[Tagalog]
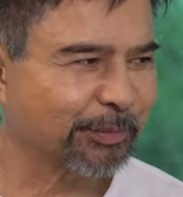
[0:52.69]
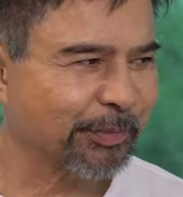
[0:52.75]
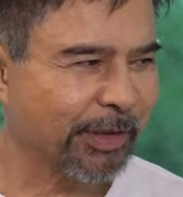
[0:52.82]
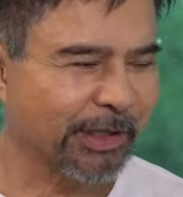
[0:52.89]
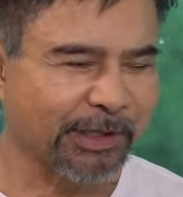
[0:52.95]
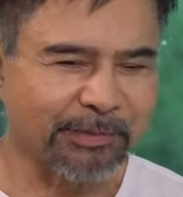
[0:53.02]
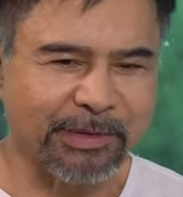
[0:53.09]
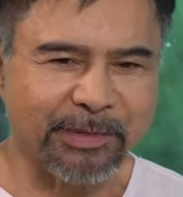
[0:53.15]

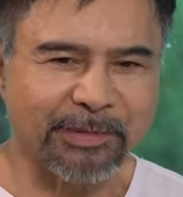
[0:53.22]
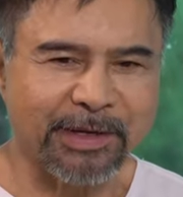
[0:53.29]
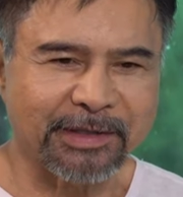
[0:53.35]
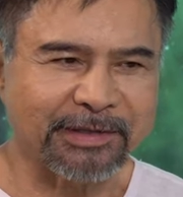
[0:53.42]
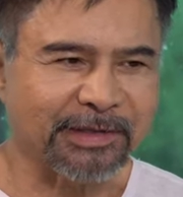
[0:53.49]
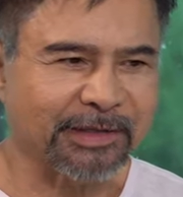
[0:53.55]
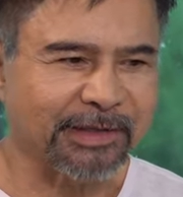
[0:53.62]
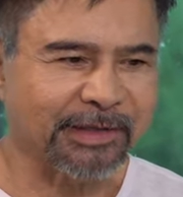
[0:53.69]
pakaramdam
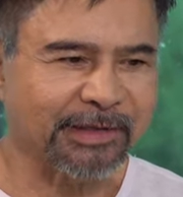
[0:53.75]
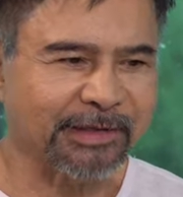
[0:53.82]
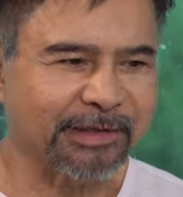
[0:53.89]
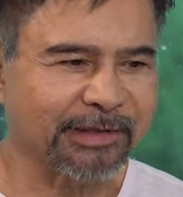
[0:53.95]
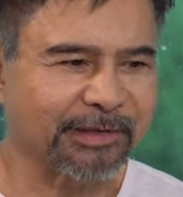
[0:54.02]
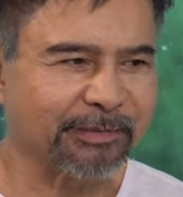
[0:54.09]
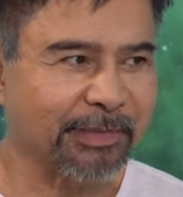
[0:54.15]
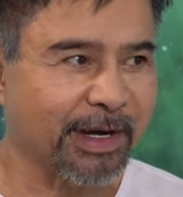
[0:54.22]
natin
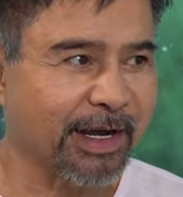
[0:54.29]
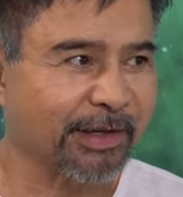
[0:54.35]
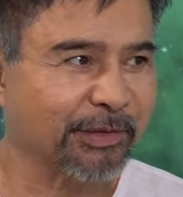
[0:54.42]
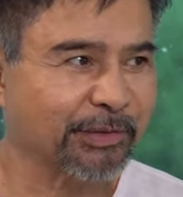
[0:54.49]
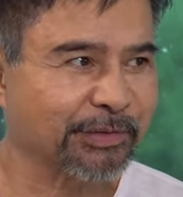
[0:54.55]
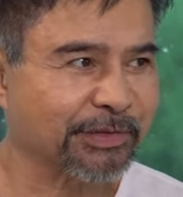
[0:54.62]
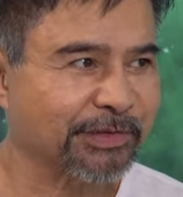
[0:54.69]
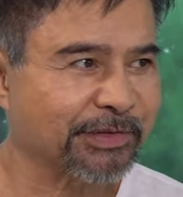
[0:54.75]
ay
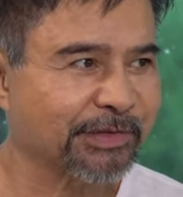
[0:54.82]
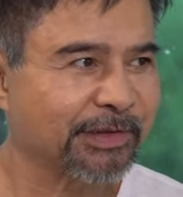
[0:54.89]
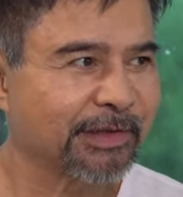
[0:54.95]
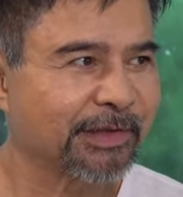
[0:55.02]
maayos.